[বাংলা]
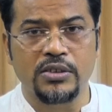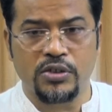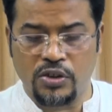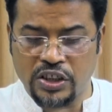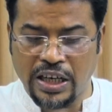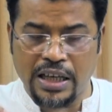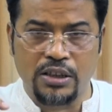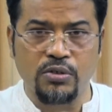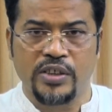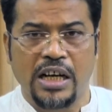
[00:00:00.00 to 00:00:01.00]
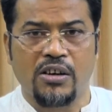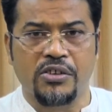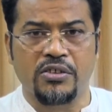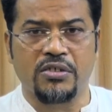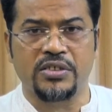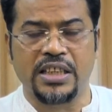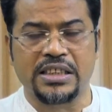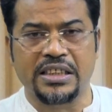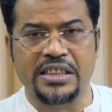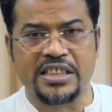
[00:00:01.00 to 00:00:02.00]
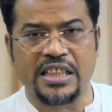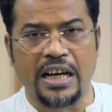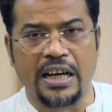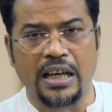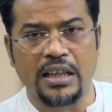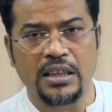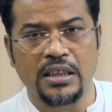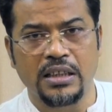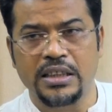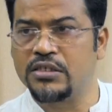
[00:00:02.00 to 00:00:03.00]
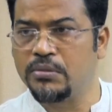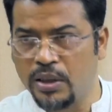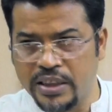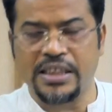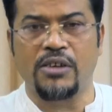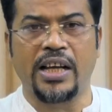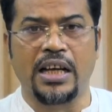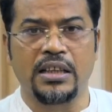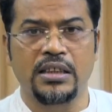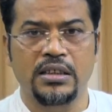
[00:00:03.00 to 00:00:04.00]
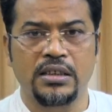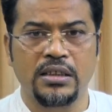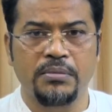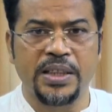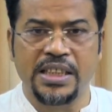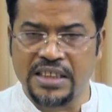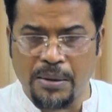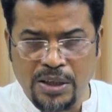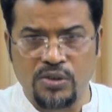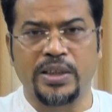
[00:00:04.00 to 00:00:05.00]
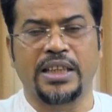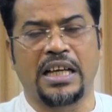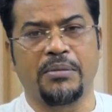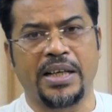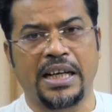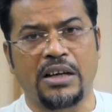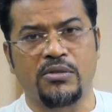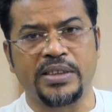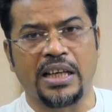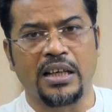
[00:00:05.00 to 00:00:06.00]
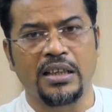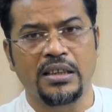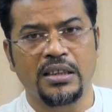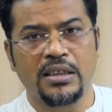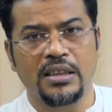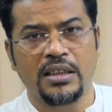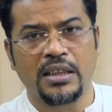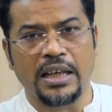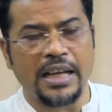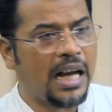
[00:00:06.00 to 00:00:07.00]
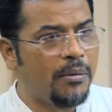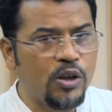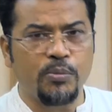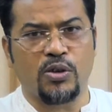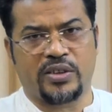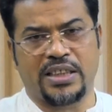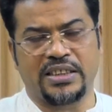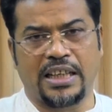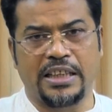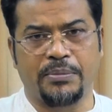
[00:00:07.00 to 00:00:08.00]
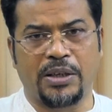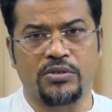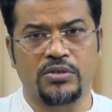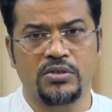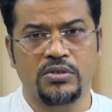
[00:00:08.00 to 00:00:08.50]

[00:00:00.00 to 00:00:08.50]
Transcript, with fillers: যদিও সারা দুনিয়া কন্ট্রোল করছে আজকে খ্রিস্টানরা কিছু বলতে যাও না পিটার চামড়া তোমাদের থাকবে না কারো মিয়া খালি আমার উপর অত্যাচার চালাইতে পারো